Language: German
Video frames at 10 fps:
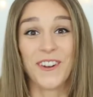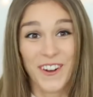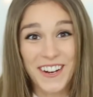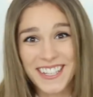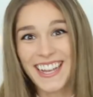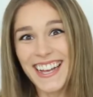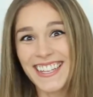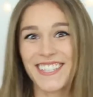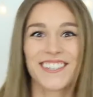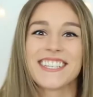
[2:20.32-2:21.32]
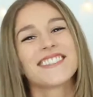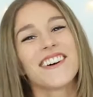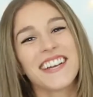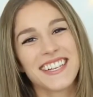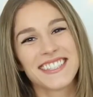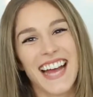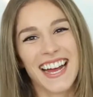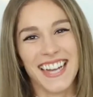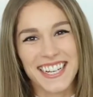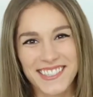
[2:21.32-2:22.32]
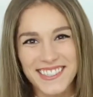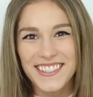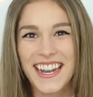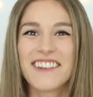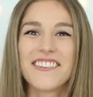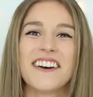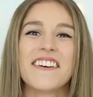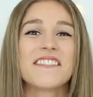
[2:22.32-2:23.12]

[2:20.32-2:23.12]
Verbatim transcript: Produkte eh schon. Sorry, dass die Einleitung so lang war,